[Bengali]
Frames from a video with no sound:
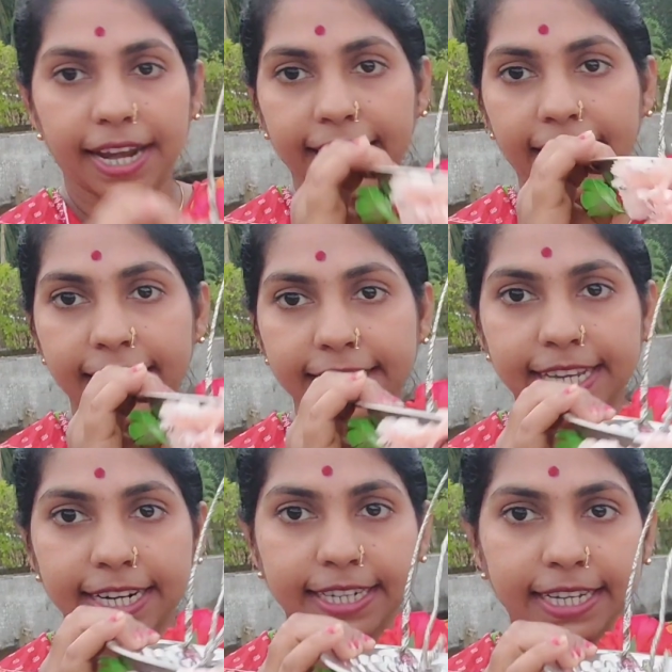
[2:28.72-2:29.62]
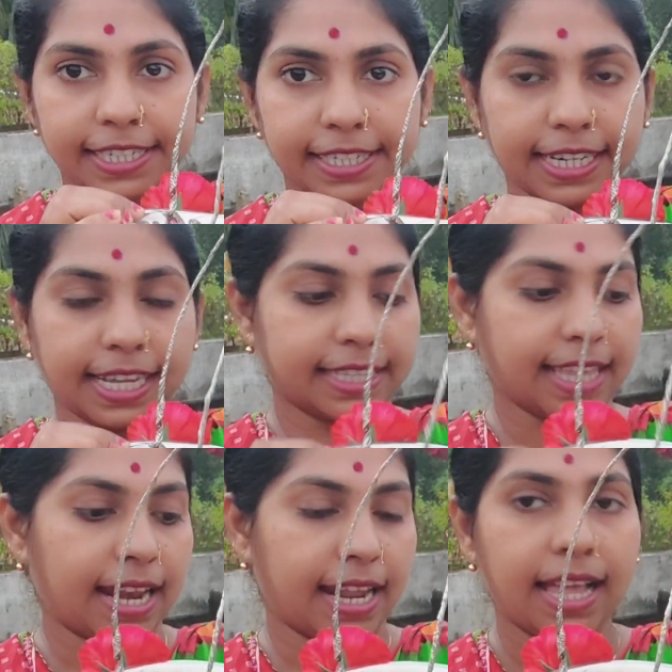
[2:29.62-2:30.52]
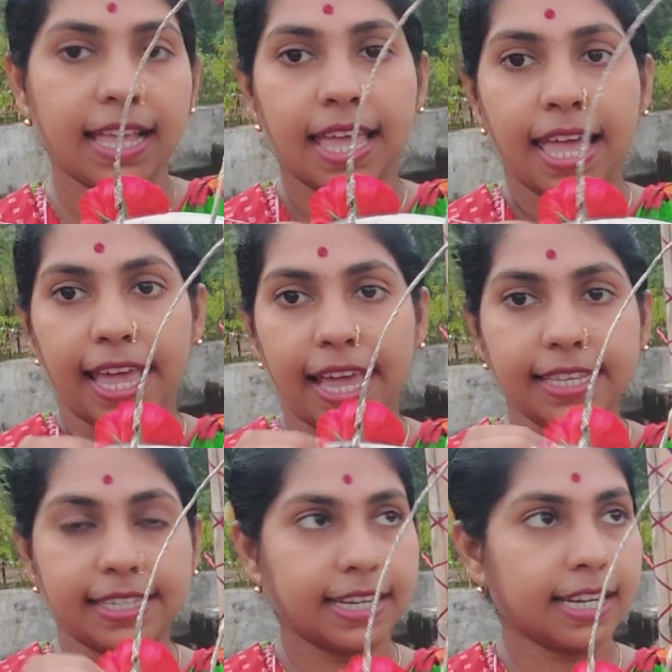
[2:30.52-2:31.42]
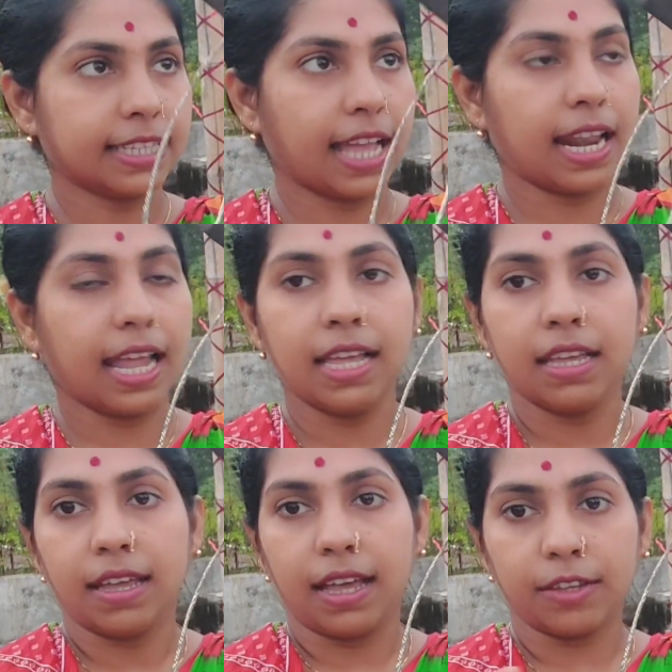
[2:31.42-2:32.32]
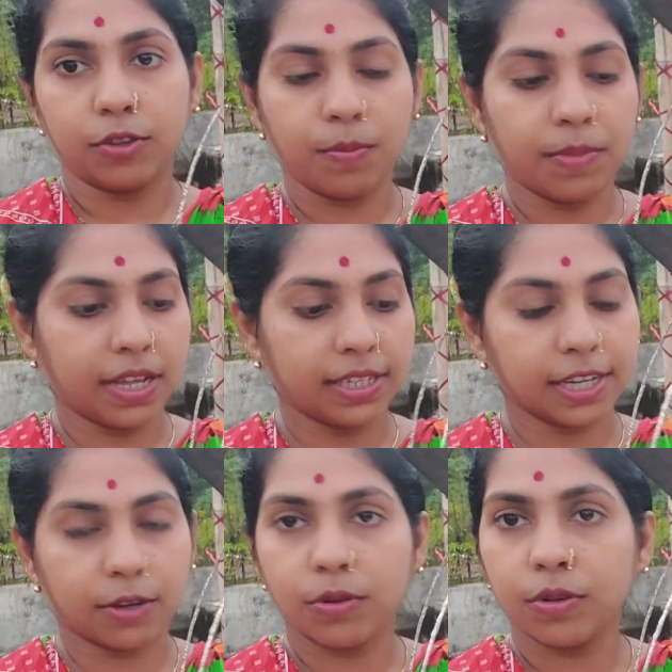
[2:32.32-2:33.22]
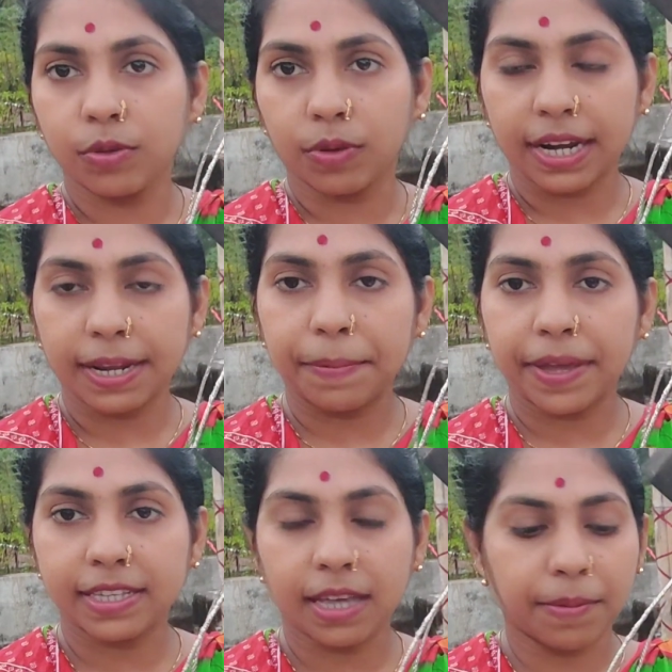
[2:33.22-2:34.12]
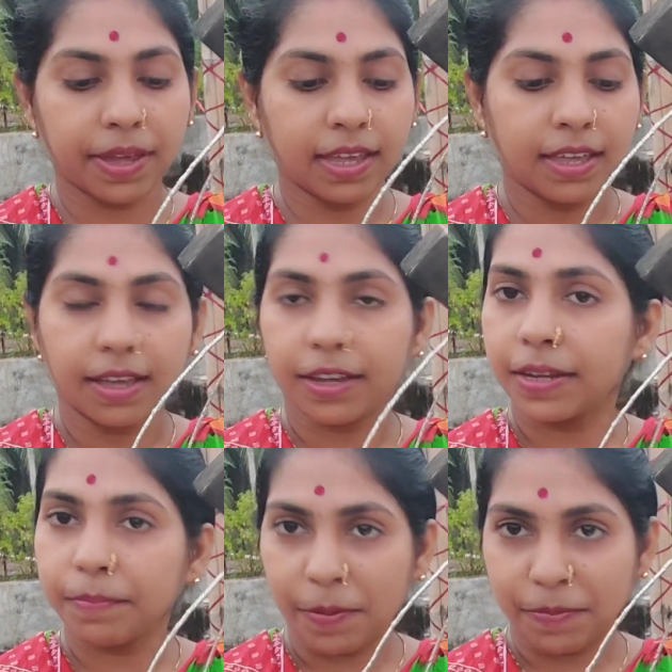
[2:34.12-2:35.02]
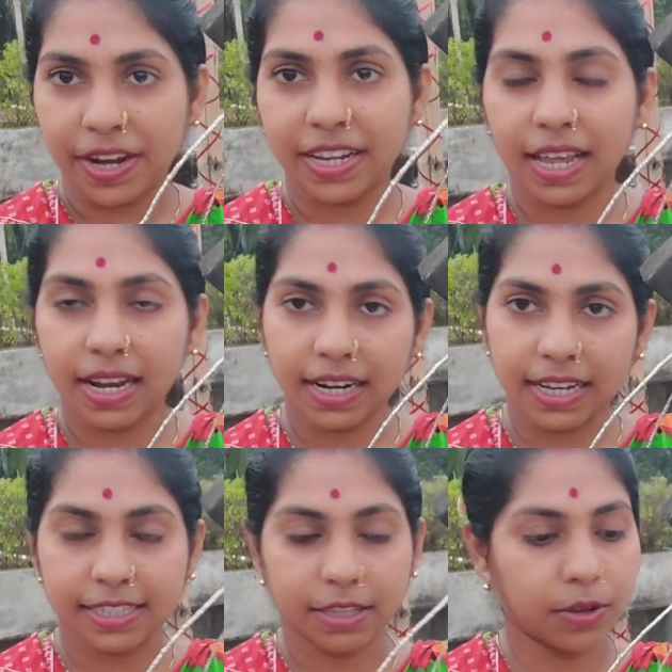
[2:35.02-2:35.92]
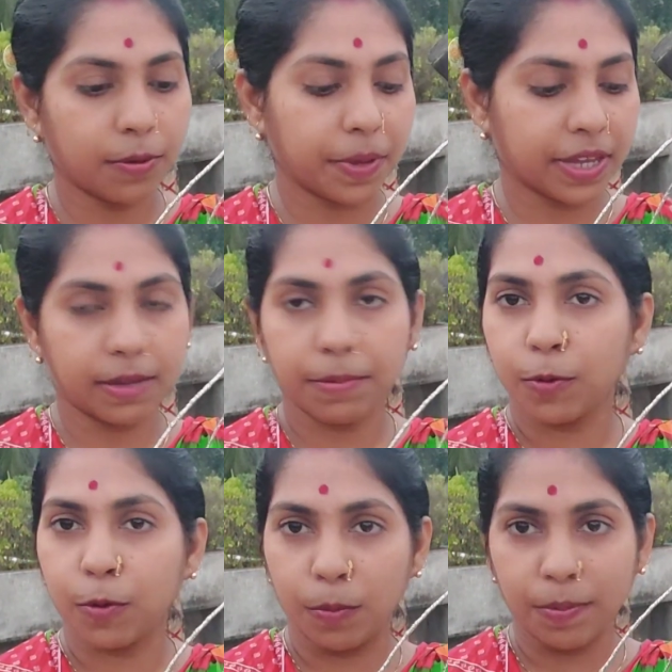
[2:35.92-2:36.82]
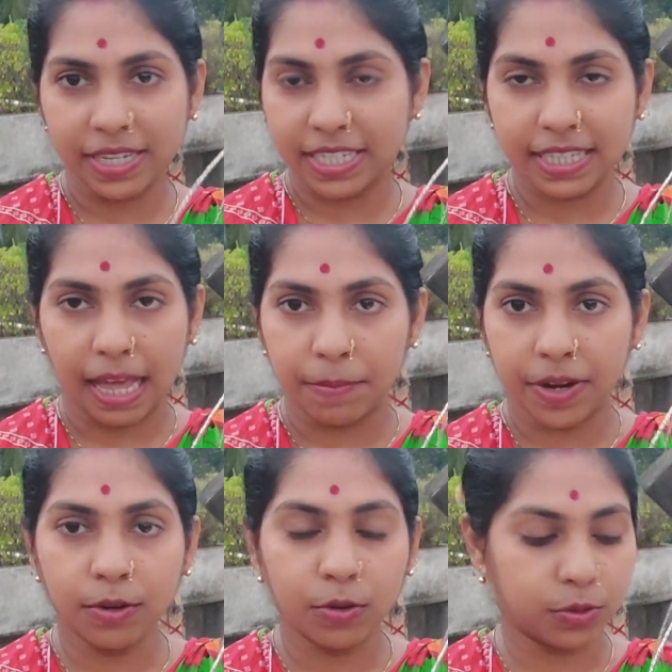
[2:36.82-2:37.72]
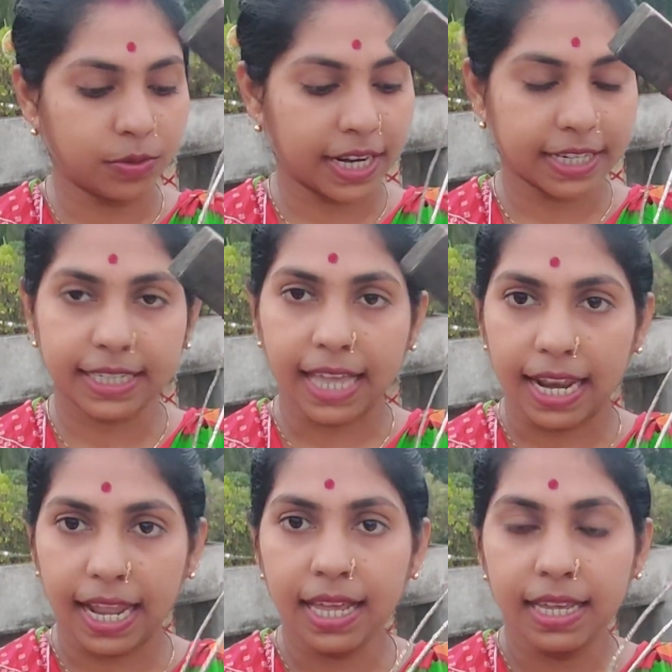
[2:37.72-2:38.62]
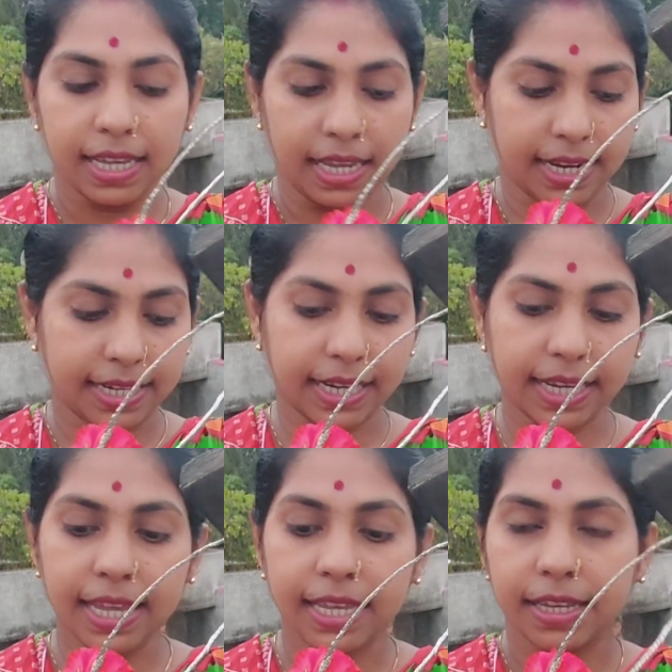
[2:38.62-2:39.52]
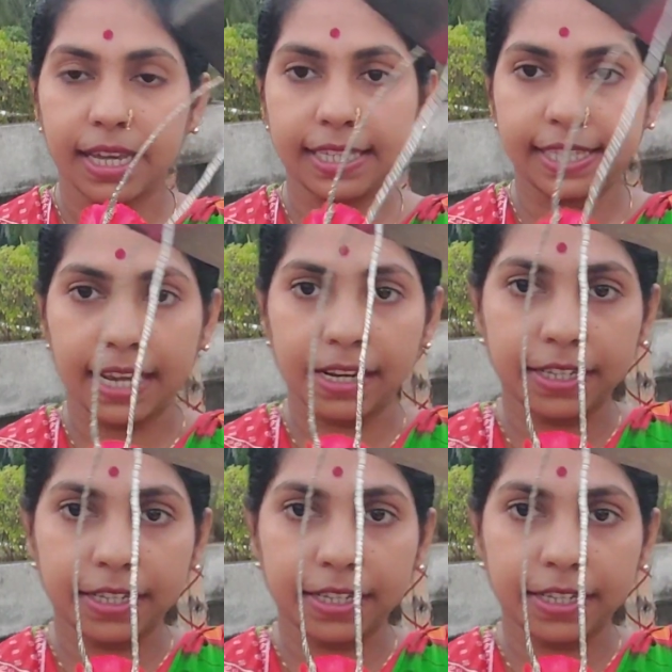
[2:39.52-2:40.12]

আর এখানে আছে একটা স্টিলের থালা এই স্টিলের থালা তোমরা যে কোনো দোকানে পেয়ে যাবে কিংবা ফেরিওয়ালার কাছ থেকেও পেয়ে যাবে খুব বেশি দাম না নতুন একটা থালা এটাকে এই